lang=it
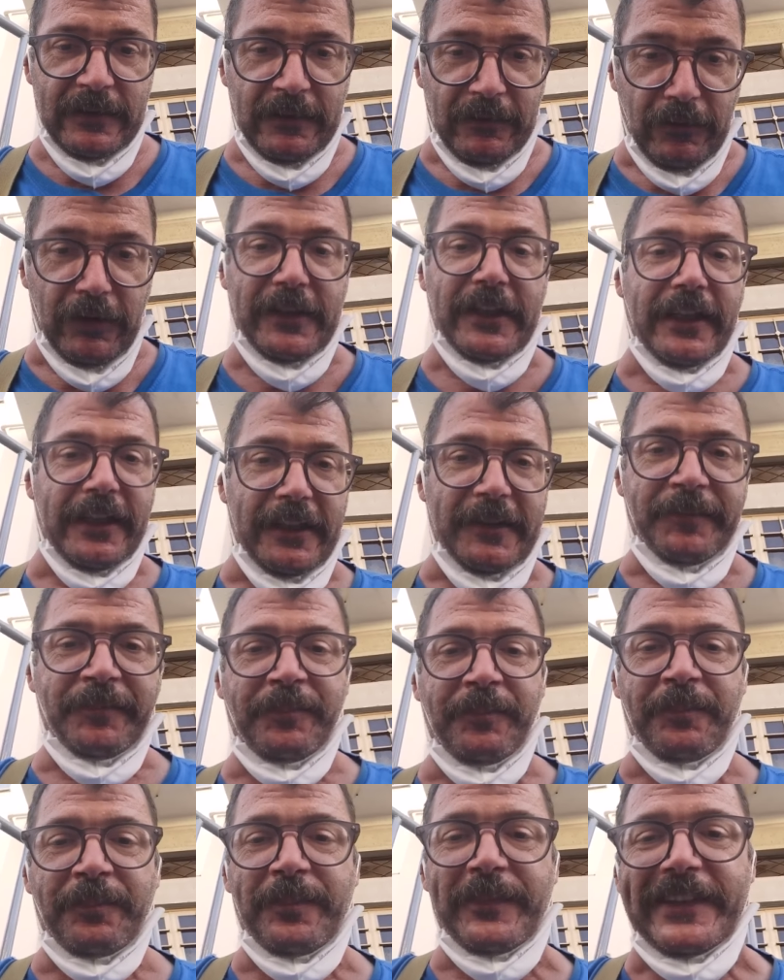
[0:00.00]
ok
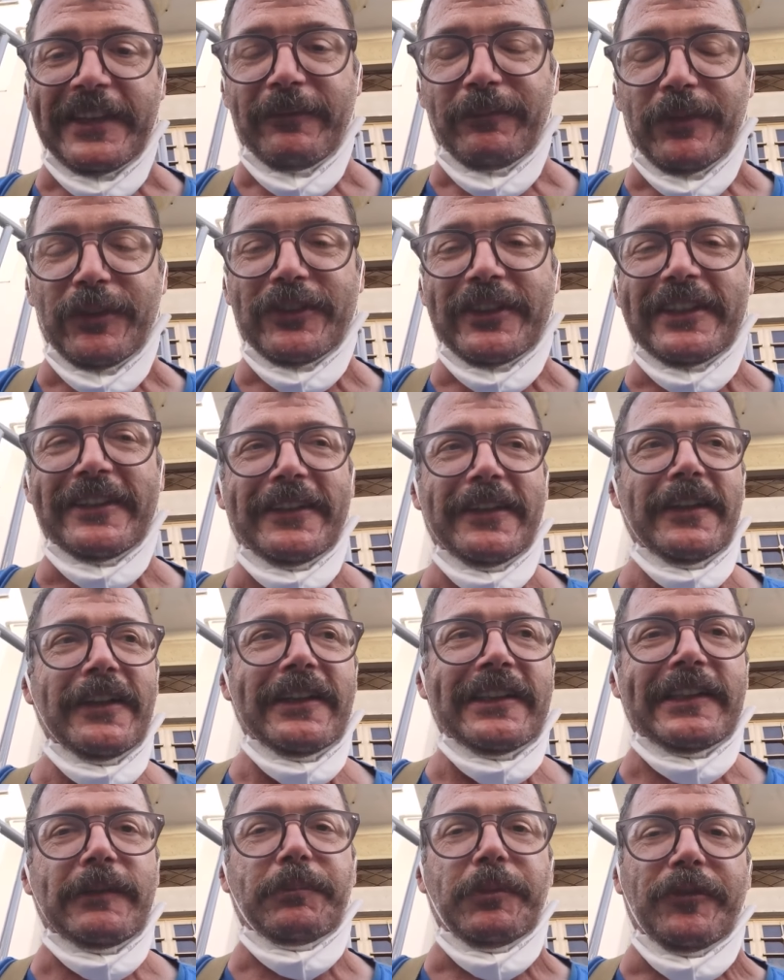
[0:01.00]
si può,
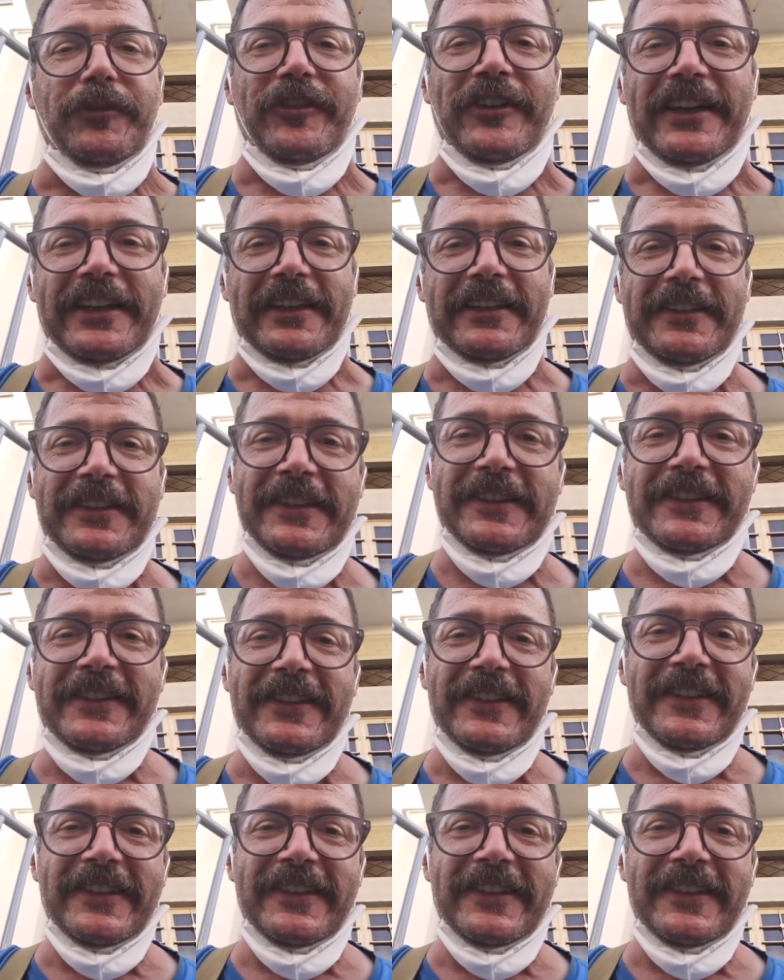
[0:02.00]
si può fare